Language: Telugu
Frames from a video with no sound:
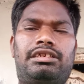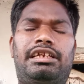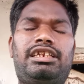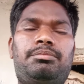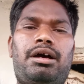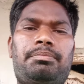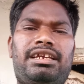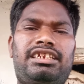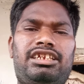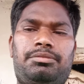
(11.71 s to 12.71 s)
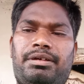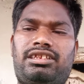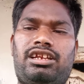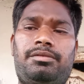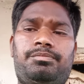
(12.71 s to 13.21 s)
ఏంటి మాపై నీ
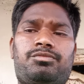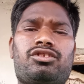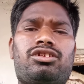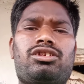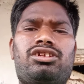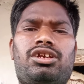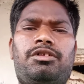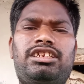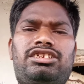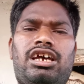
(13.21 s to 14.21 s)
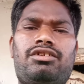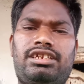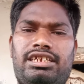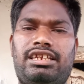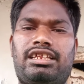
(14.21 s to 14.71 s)
పెత్తనం ఎవరిచ్చారు
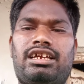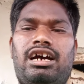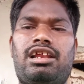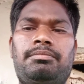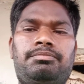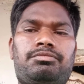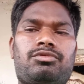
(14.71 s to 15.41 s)
నీకు ఈ అధికారం